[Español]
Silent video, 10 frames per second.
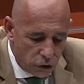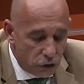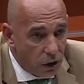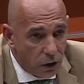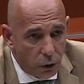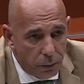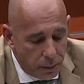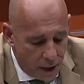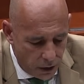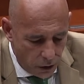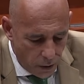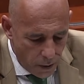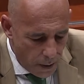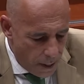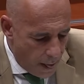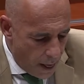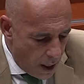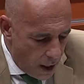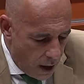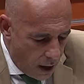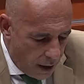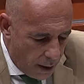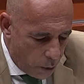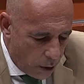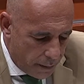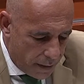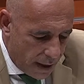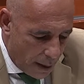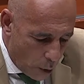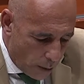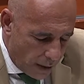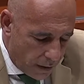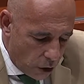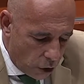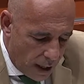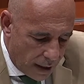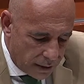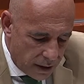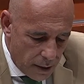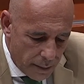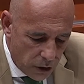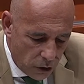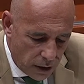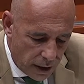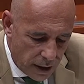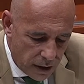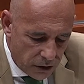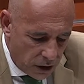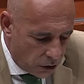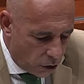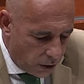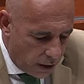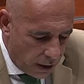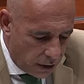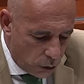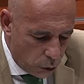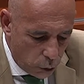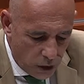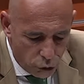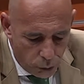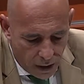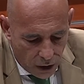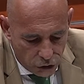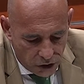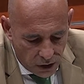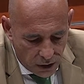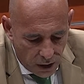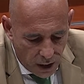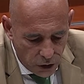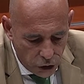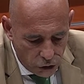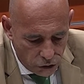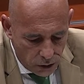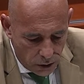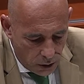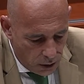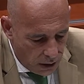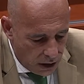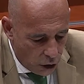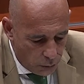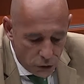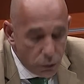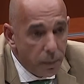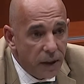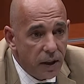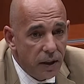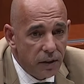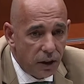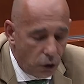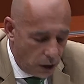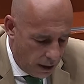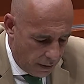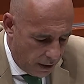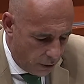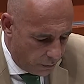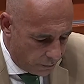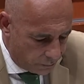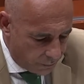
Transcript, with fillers: en nuestro sector primario. La, población activa mayoritaria en el sector de la agricultura supera los 60 años y lo mismo pasa en el sector ganadero.